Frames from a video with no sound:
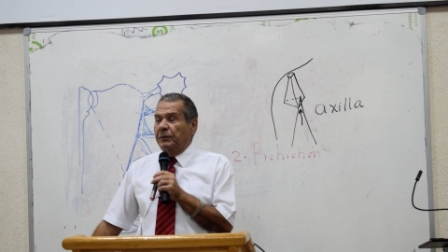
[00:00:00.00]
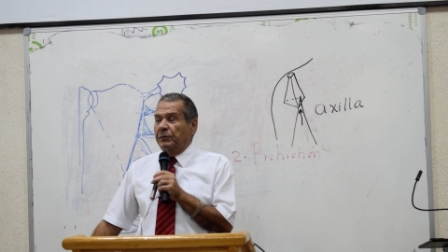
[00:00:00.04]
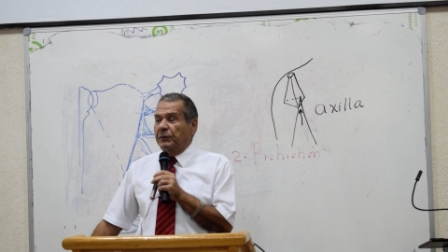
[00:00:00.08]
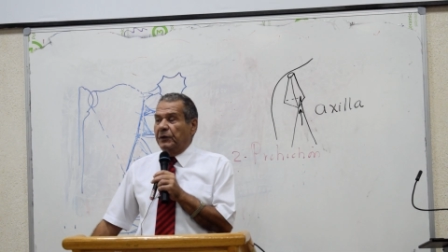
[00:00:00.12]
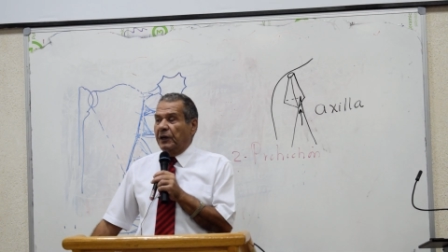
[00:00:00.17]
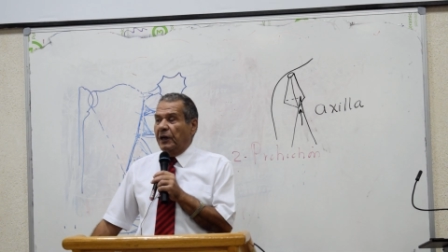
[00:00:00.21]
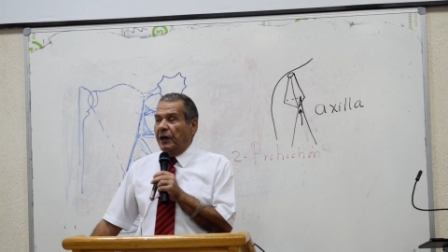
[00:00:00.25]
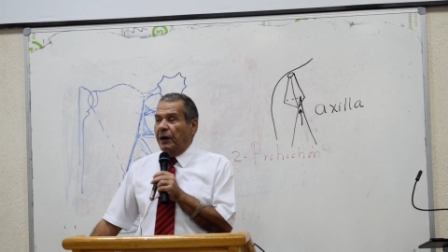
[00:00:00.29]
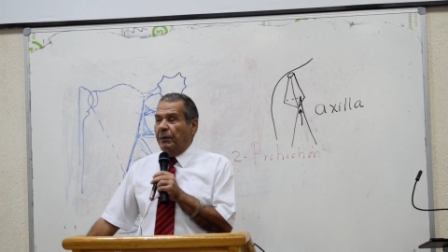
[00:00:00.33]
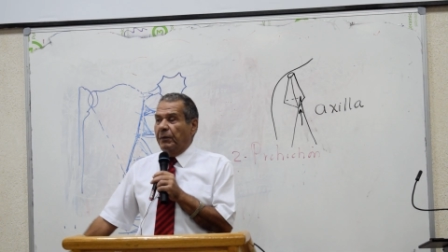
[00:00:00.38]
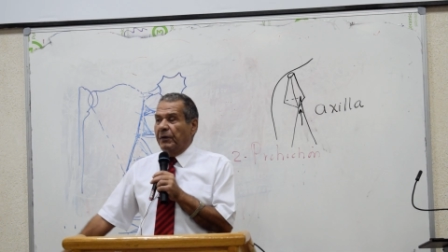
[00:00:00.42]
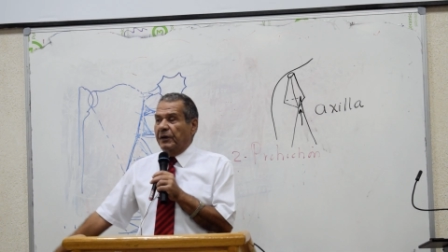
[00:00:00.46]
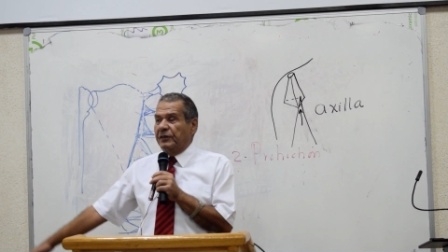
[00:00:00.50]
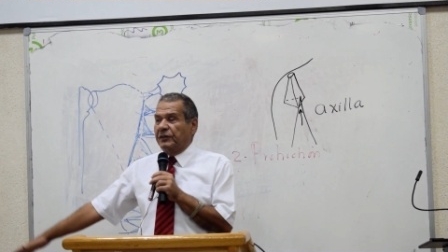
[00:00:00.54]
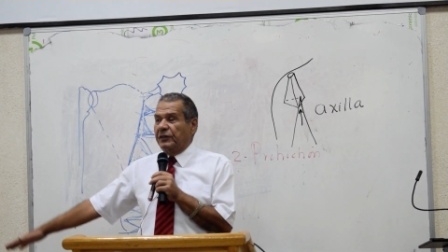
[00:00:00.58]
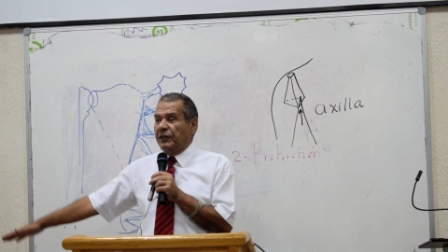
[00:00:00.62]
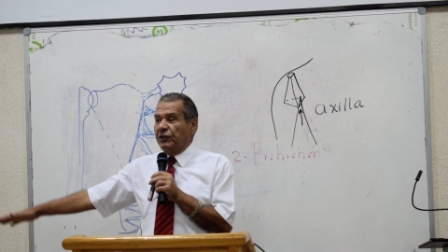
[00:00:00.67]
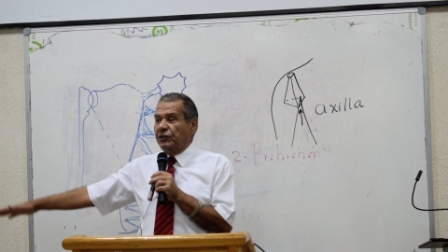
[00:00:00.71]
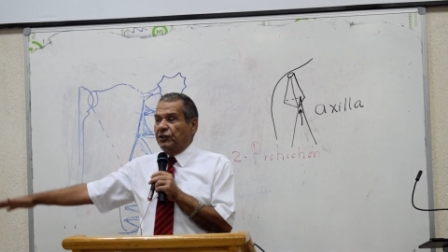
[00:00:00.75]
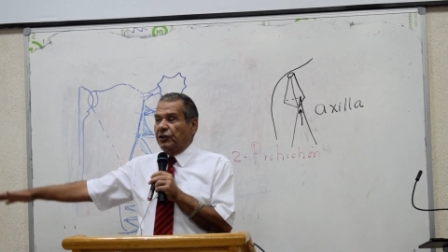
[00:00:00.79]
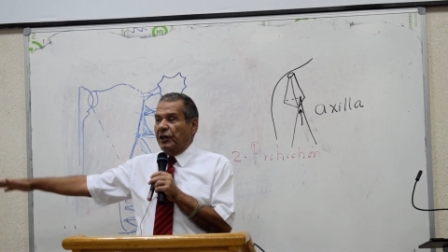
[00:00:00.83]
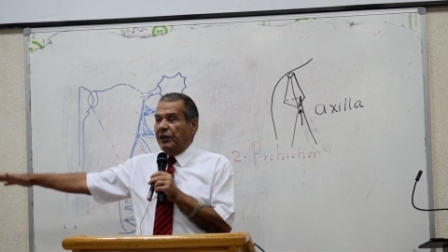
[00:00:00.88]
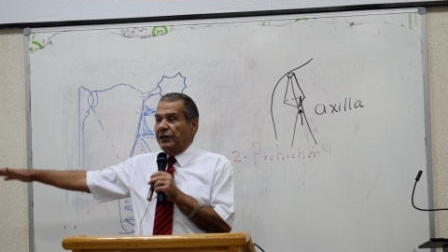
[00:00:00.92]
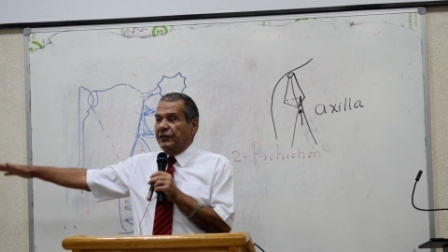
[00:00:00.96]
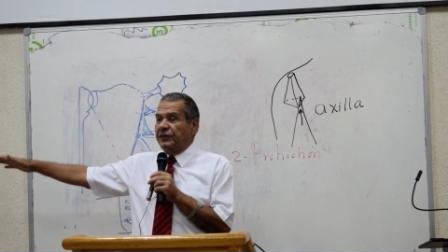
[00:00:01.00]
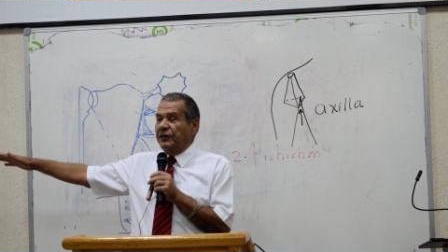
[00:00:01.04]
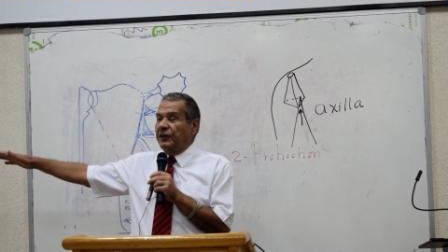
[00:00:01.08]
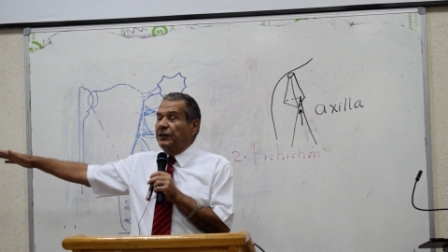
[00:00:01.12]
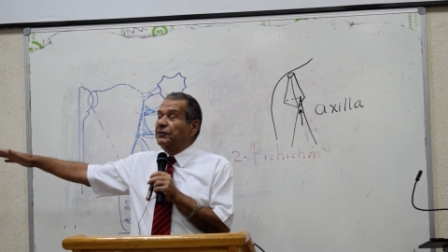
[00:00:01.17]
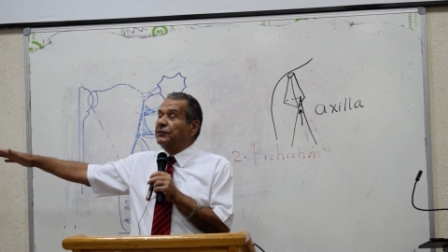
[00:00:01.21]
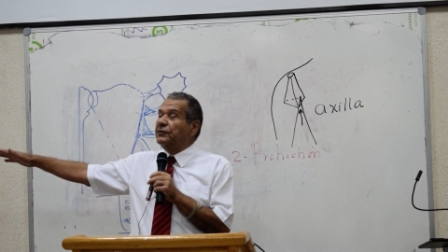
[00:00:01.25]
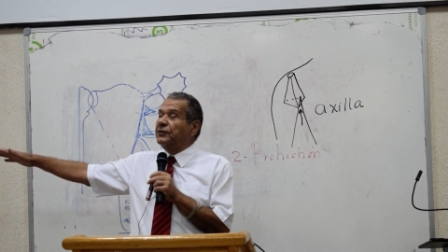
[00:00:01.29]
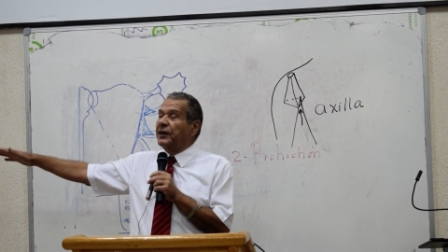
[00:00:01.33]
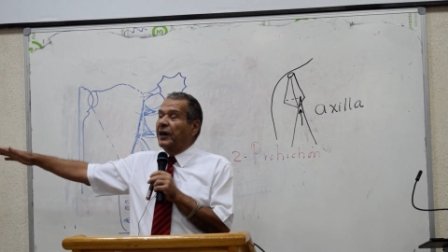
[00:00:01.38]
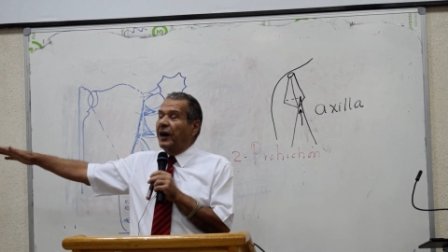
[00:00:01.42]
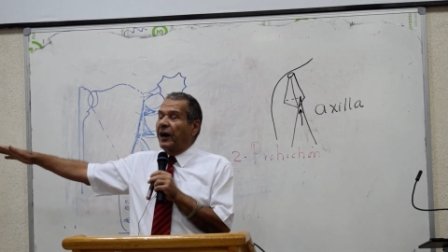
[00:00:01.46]
من 15 ل
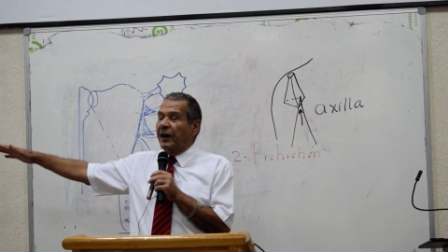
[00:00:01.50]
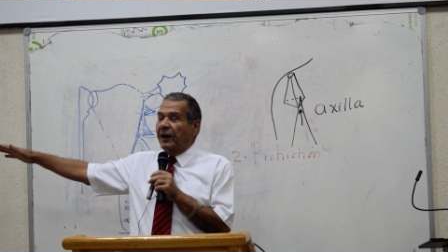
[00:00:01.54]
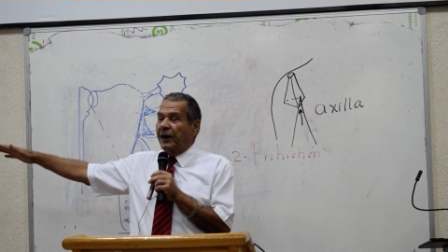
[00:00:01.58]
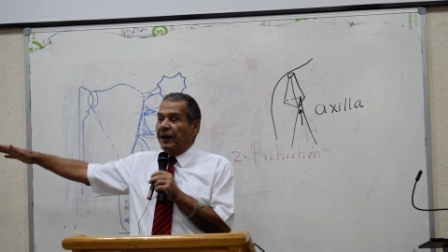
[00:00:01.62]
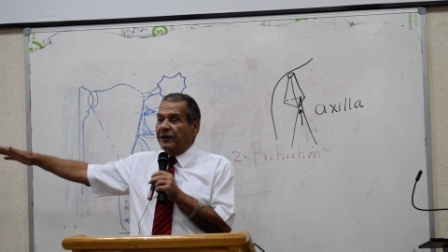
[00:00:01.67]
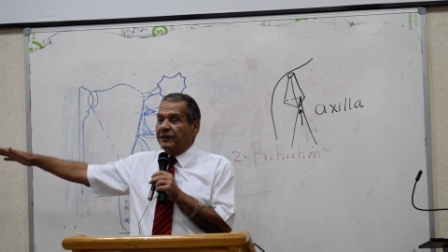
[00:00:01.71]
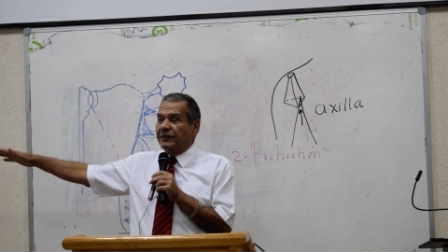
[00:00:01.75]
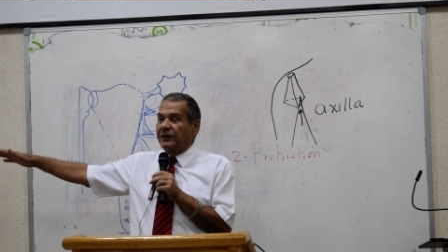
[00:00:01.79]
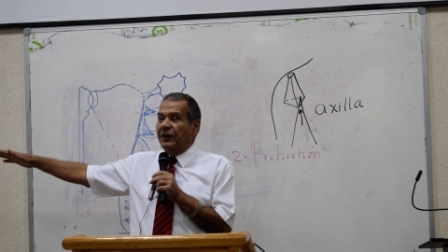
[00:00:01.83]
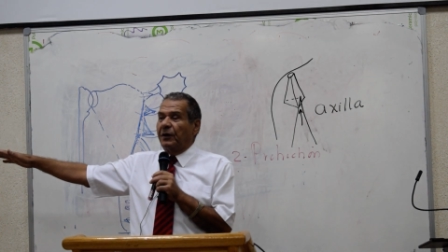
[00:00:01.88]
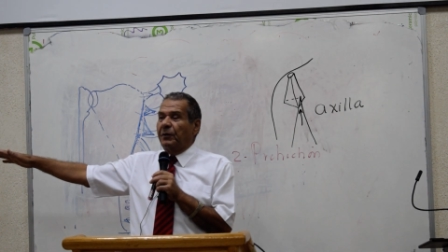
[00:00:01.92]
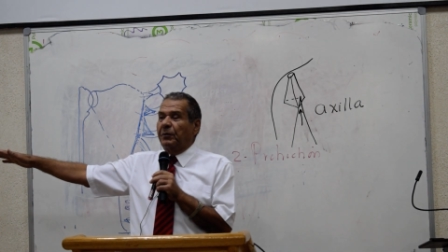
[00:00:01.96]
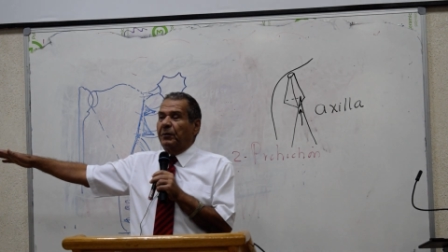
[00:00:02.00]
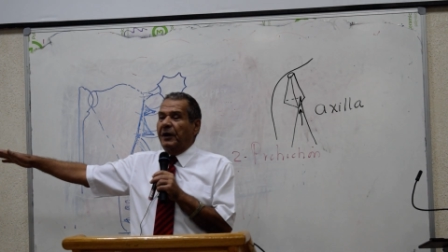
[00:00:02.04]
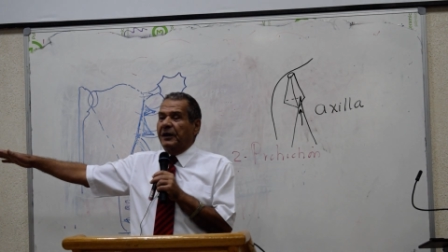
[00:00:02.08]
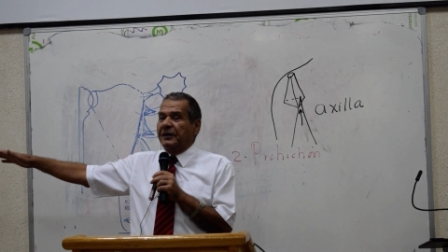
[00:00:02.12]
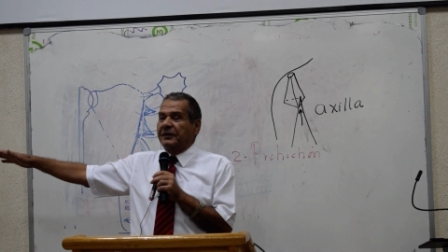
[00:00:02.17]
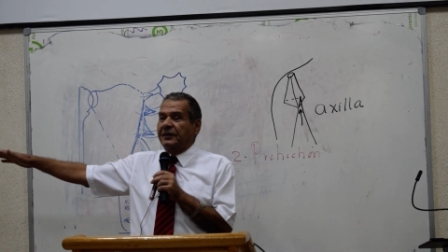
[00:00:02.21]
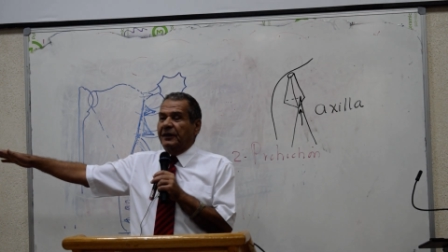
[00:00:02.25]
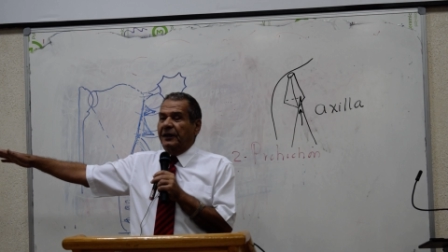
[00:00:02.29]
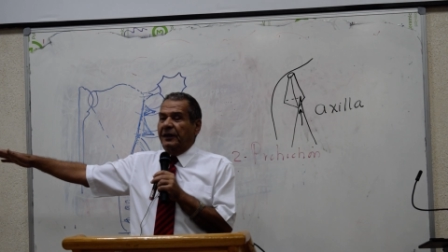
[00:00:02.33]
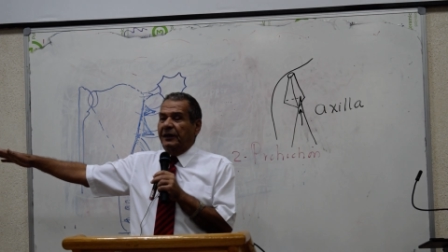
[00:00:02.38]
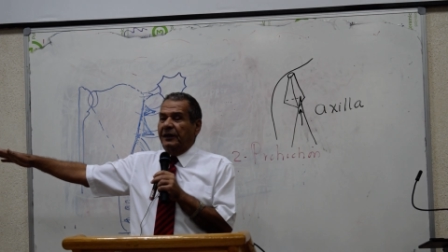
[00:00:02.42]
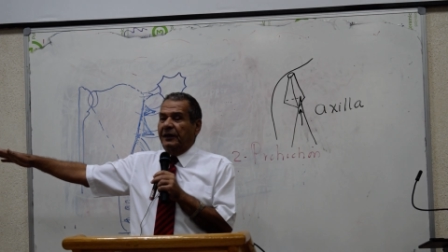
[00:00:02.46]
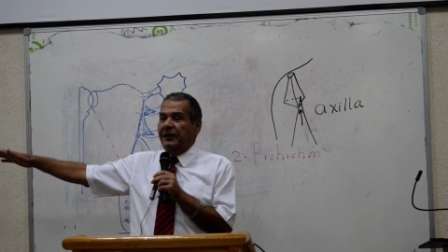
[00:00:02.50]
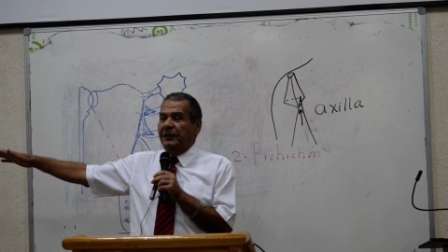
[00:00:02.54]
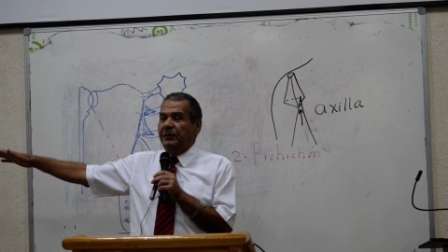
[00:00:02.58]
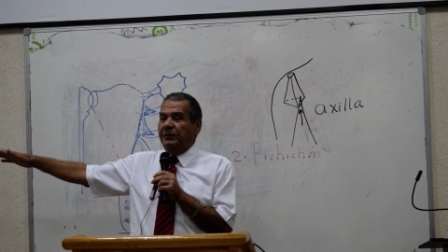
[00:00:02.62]
90 في انذر مصل